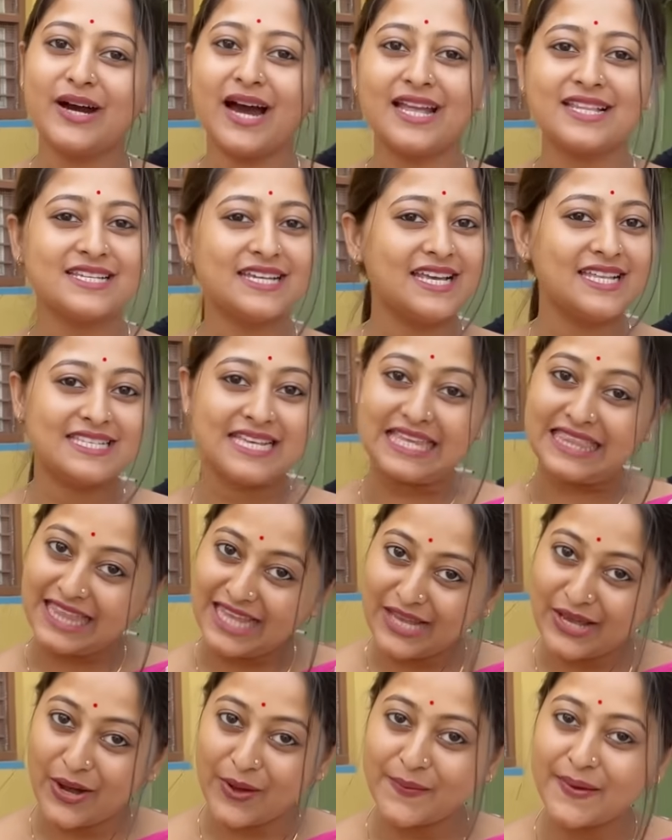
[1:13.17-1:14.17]
আজকে
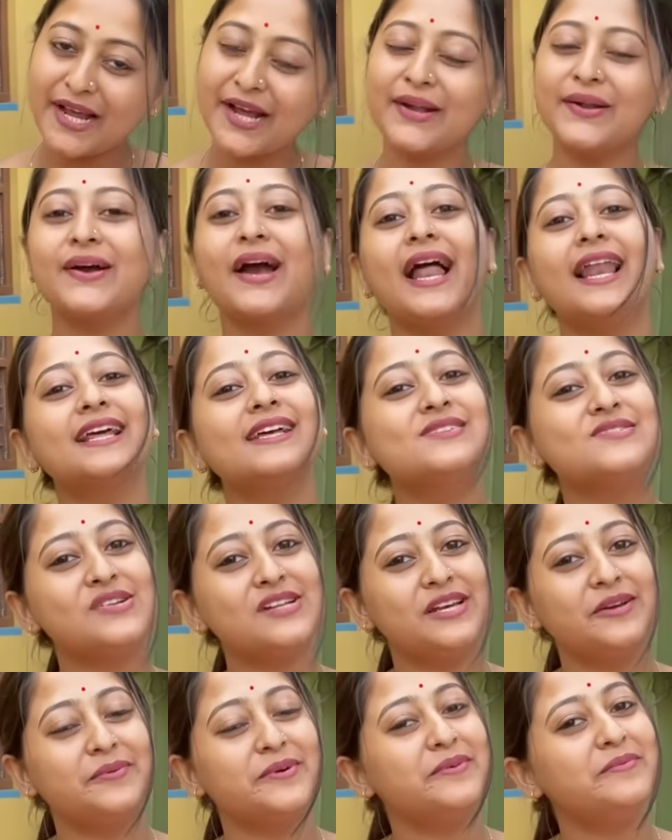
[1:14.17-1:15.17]
যেতেই হবে কারণ কালকে
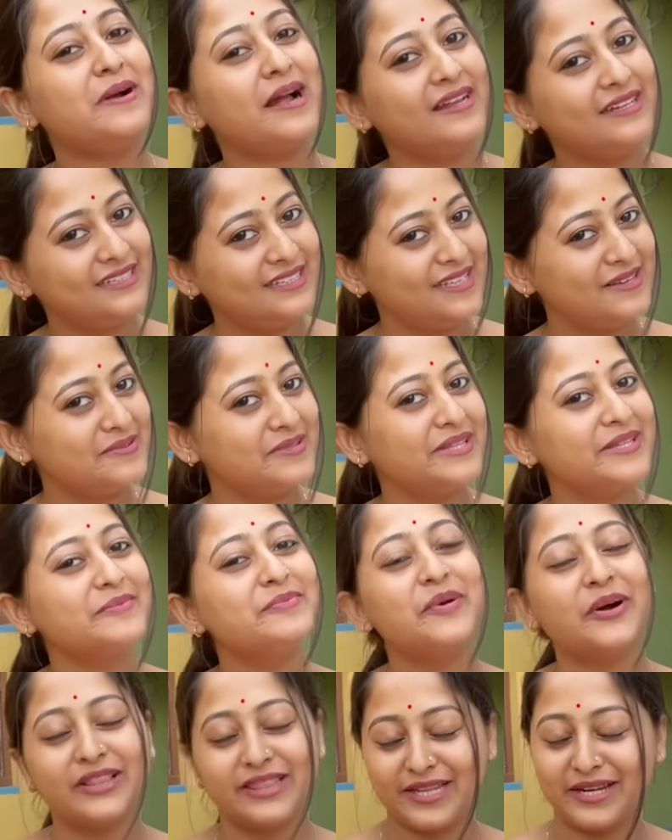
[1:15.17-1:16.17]
চলে যাবো বাড়িতে বলতে
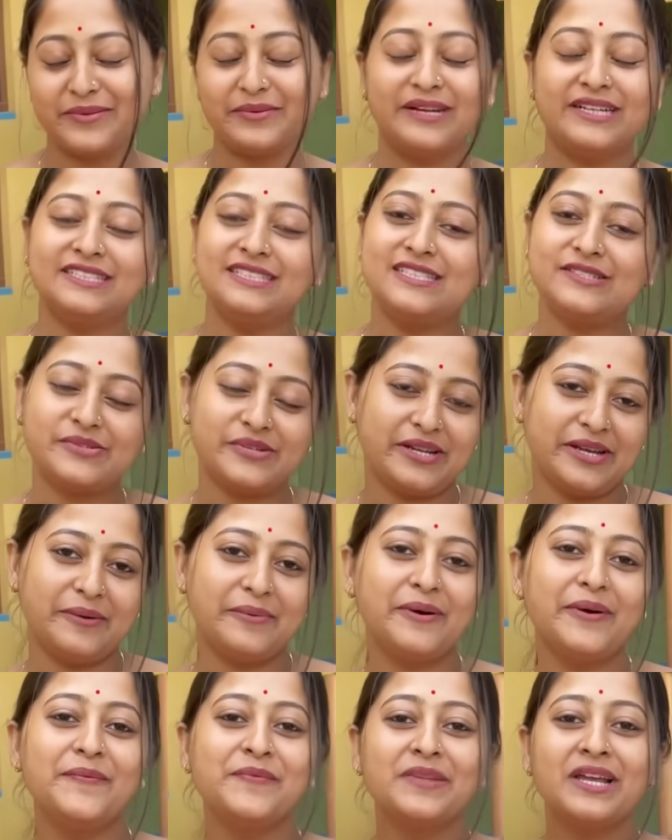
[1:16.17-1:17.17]
পলতার বাড়িতে চলে
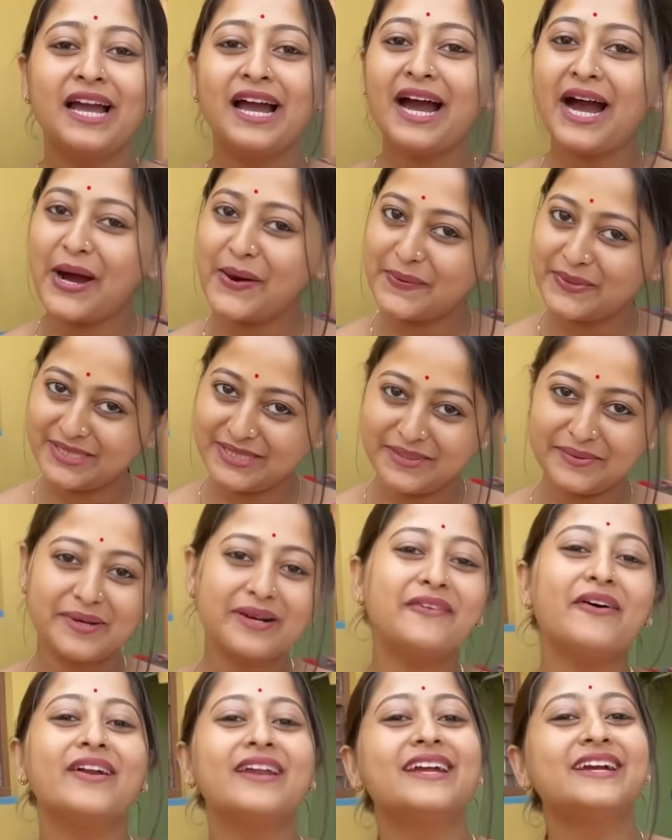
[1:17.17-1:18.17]
যাবো আমাদের আবার
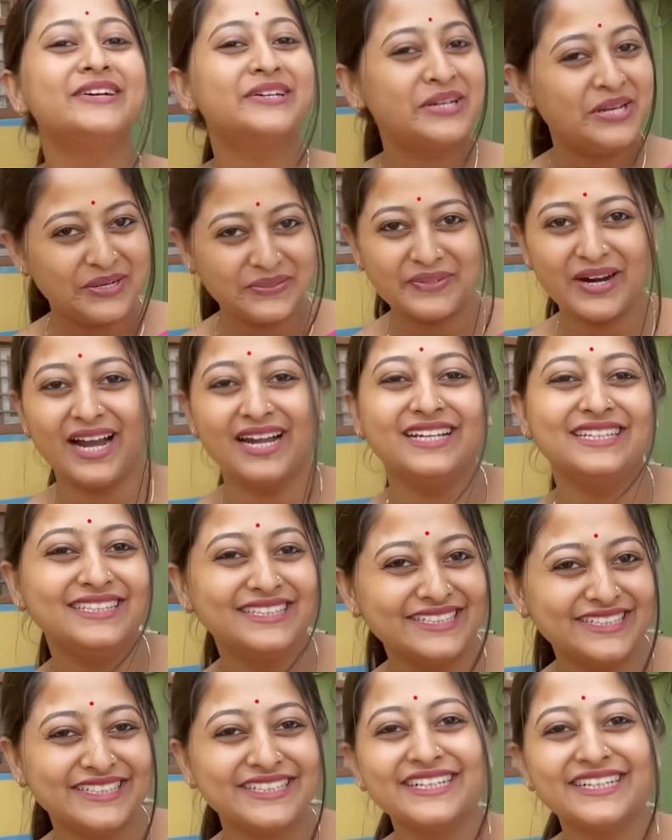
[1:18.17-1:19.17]
অনেকগুলো বাড়ি তো